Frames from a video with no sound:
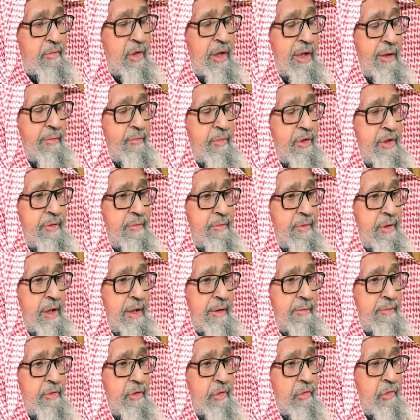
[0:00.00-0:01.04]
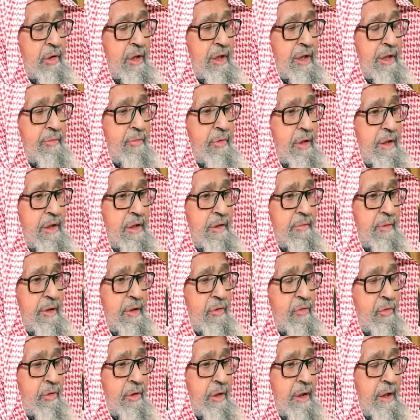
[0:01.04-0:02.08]
محمد بن عبد الوهاب
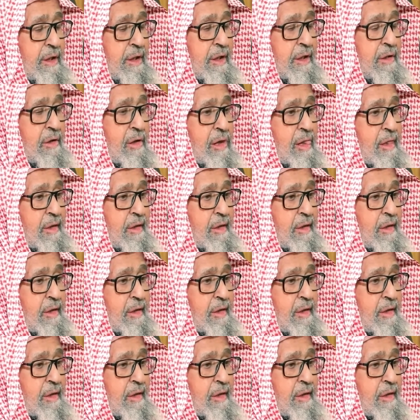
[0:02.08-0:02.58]
رحمه الله